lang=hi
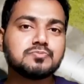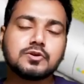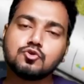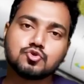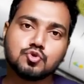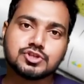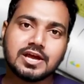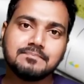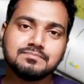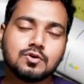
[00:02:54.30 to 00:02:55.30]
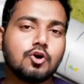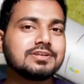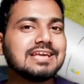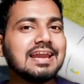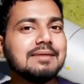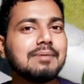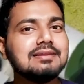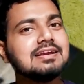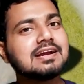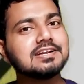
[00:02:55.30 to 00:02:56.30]
इस पर क्यों सोच रहा है और क्या
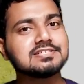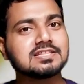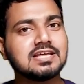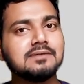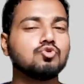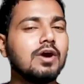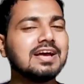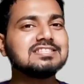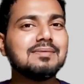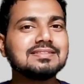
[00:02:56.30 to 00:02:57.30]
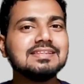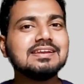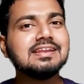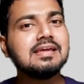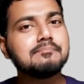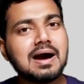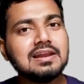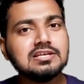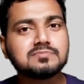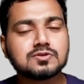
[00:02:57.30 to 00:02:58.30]
नेपाल ये कर सकता है तो ऐसी बात नहीं कि
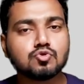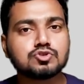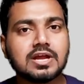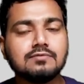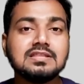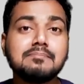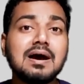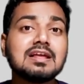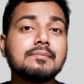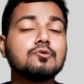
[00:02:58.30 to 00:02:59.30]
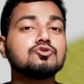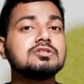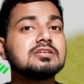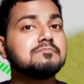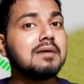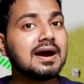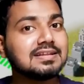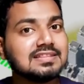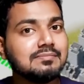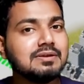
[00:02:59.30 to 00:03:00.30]
नेपाल ही इस पर सोच रहा है नेपाल के पड़ोसी देश
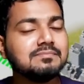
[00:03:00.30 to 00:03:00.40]
भारत ने